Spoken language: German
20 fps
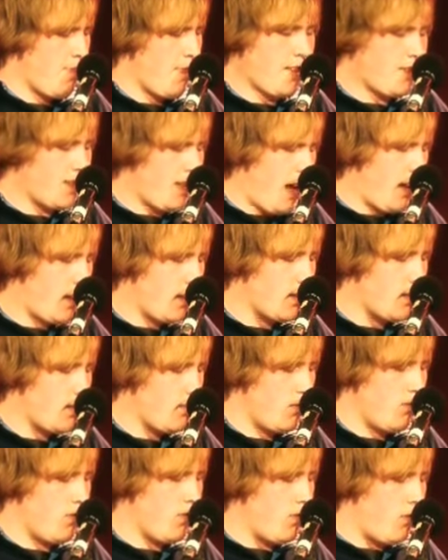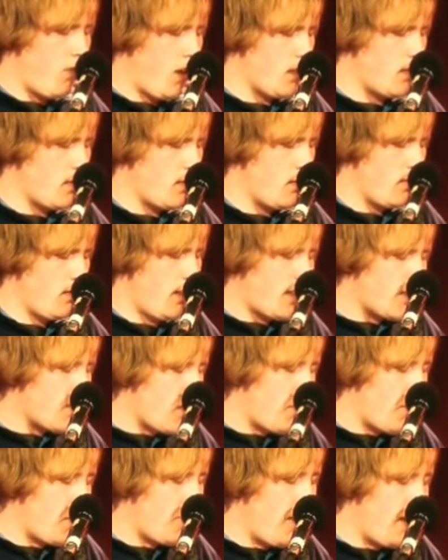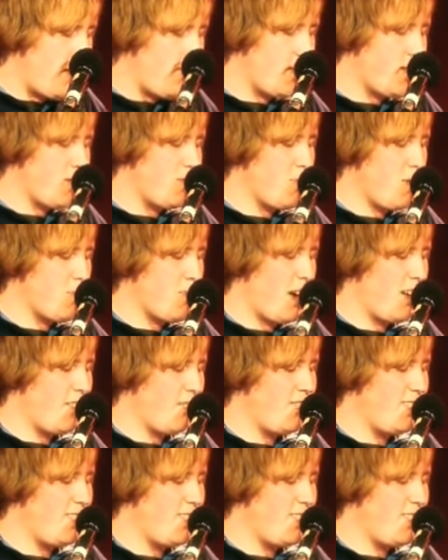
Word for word: Jetzt sag es, was? Na, das Kompliment, was du mir machen